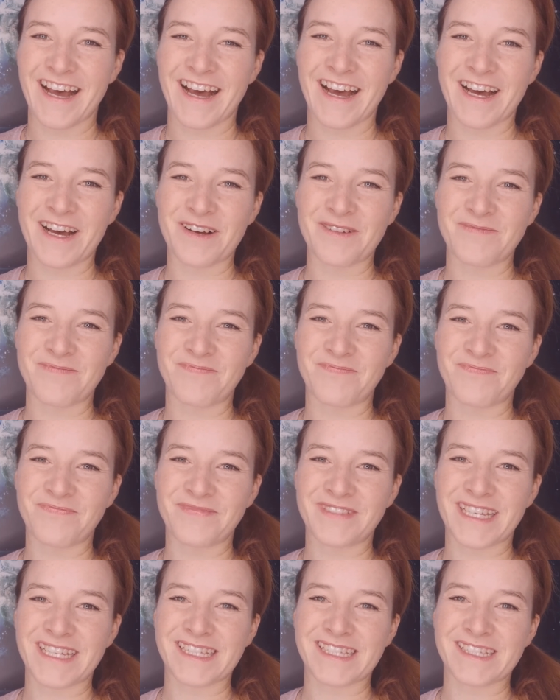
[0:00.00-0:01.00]
ähm,
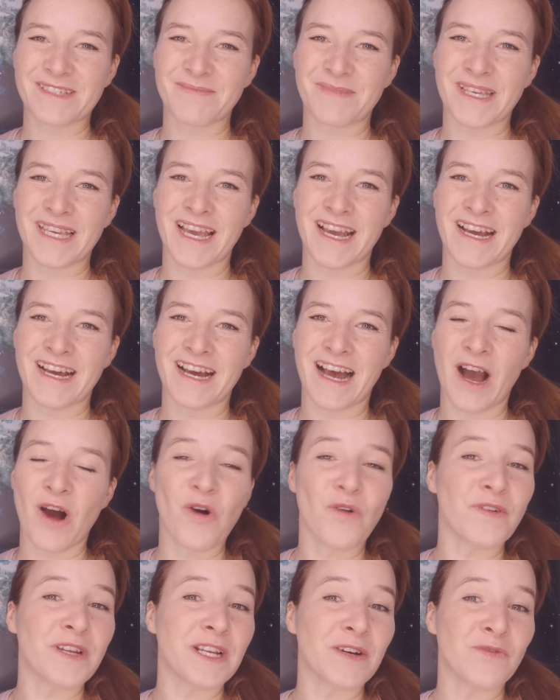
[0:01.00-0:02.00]
das mir
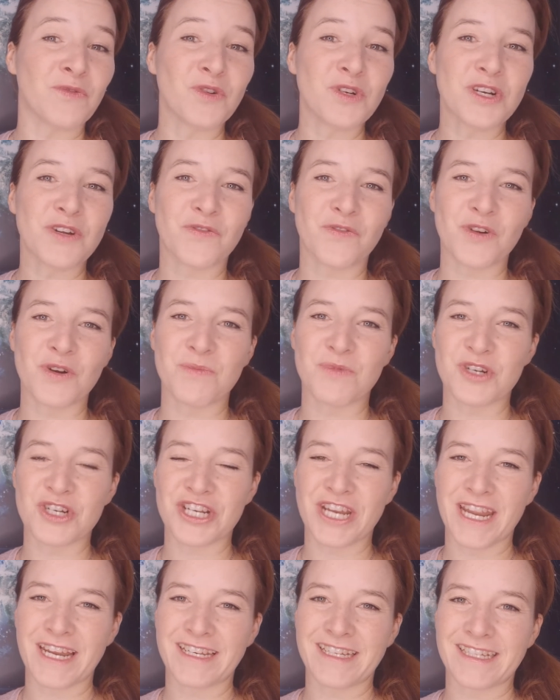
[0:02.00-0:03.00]
auch wieder wundervoll
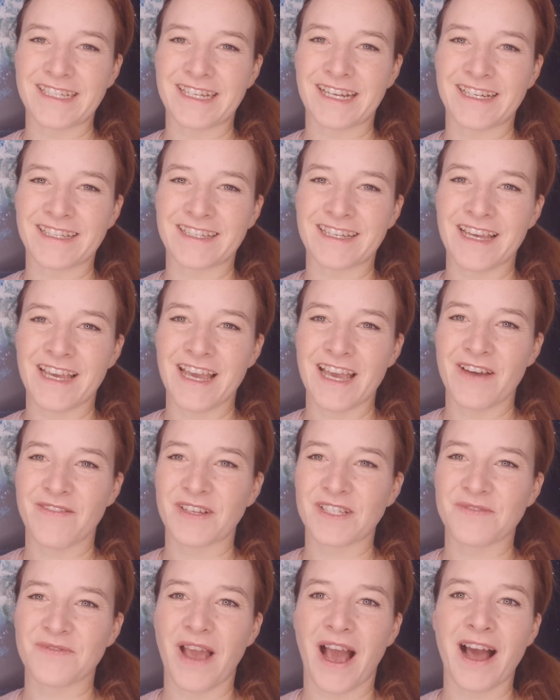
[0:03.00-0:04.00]
bestätigt hat,
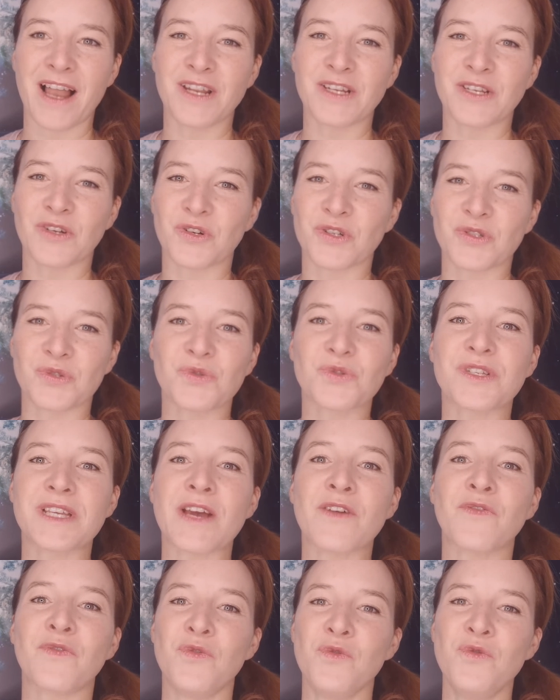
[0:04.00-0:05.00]
was wir alle doch so
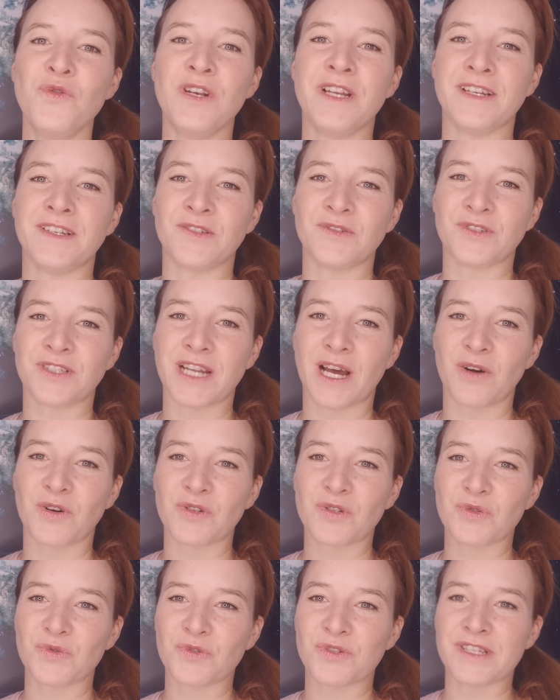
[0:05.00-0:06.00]
sehr fühlen und
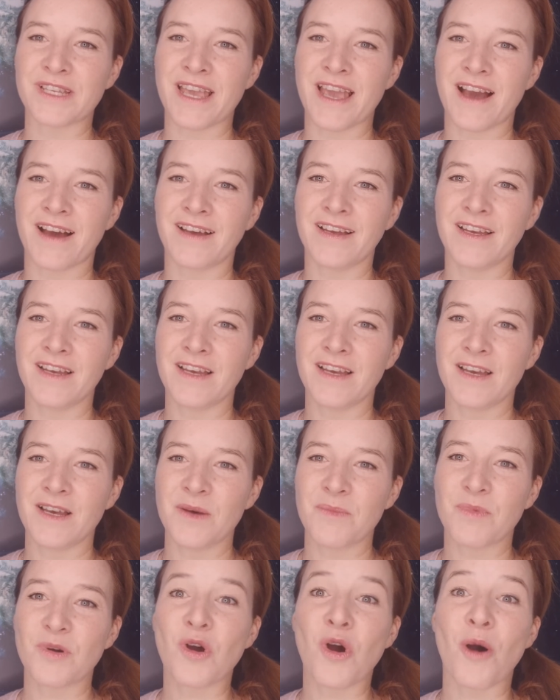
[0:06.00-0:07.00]
auch so sehr
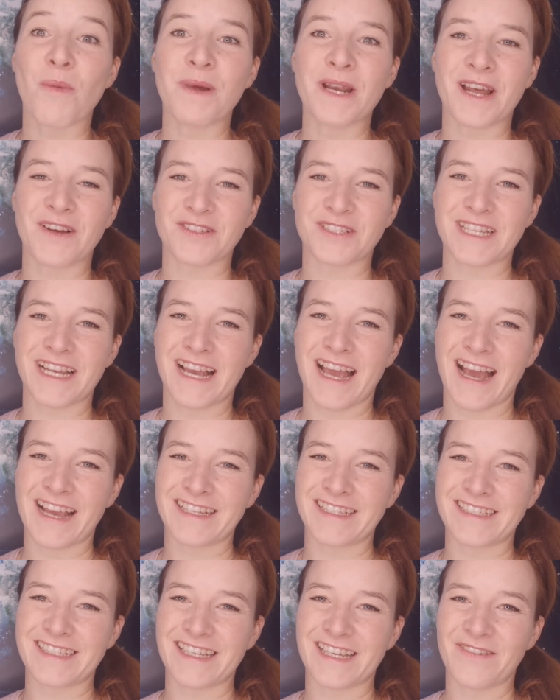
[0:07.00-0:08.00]
bekommen aus der
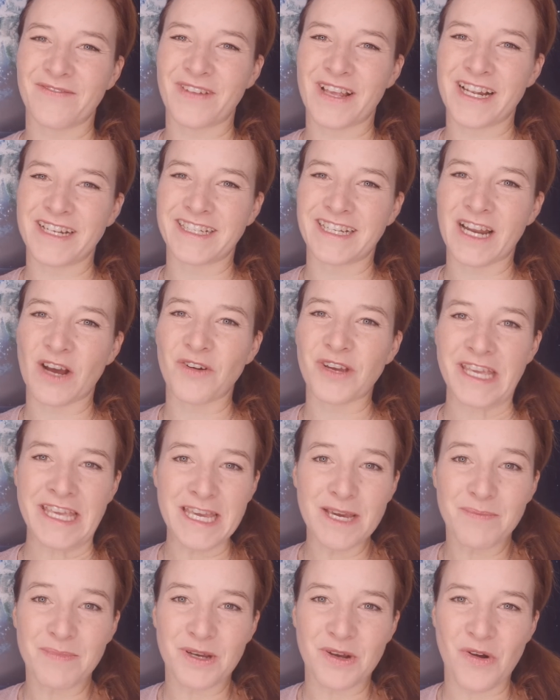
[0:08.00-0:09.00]
geistigen Welt. Denn auch
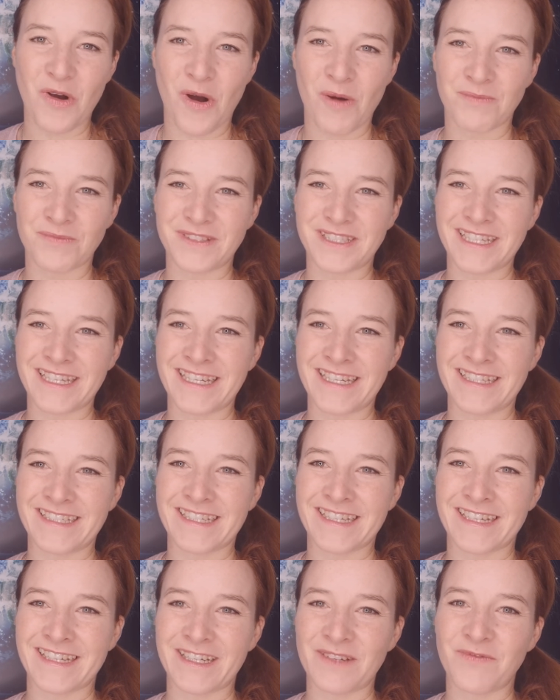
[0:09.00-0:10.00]
ihr bekommt
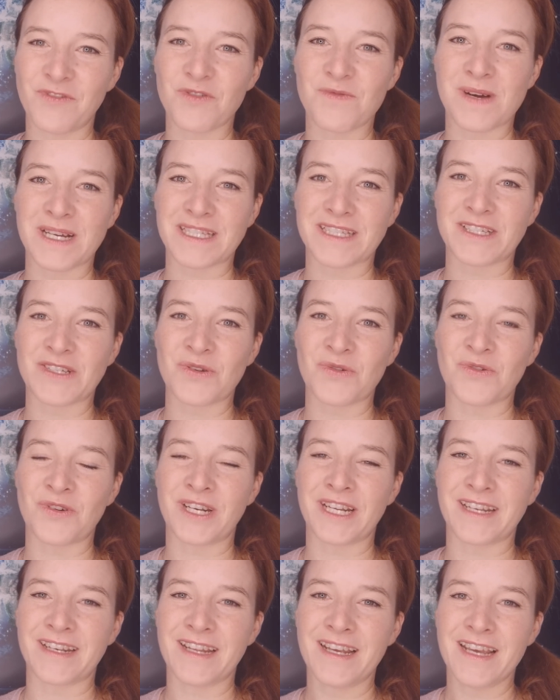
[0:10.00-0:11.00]
diese
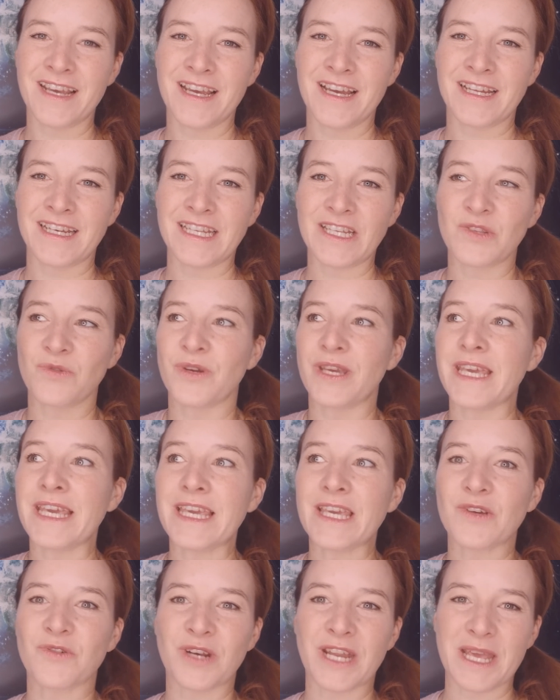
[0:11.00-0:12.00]
Informationen, nicht nur
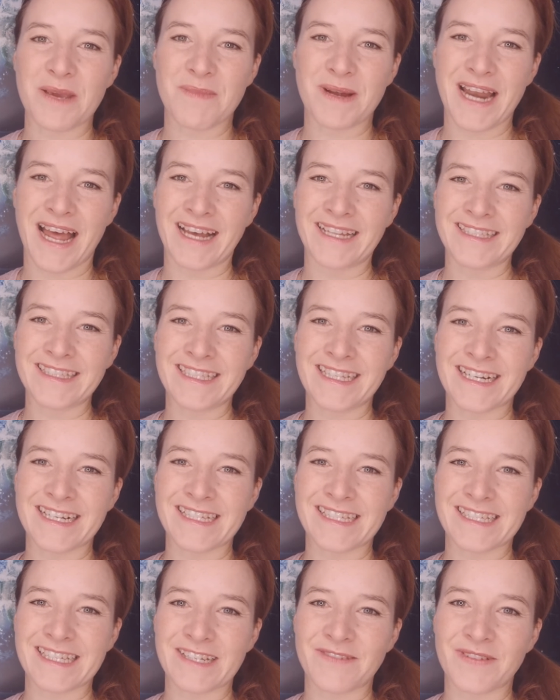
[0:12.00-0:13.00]
ich oder jemand
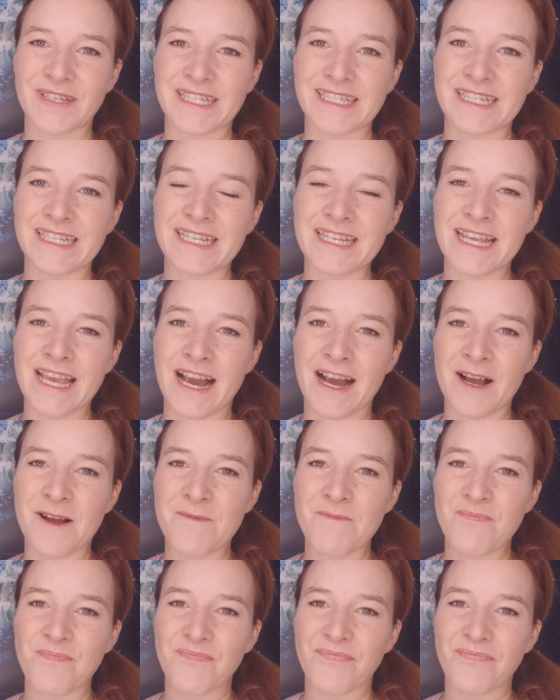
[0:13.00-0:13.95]
anderes, denn wir sind ja,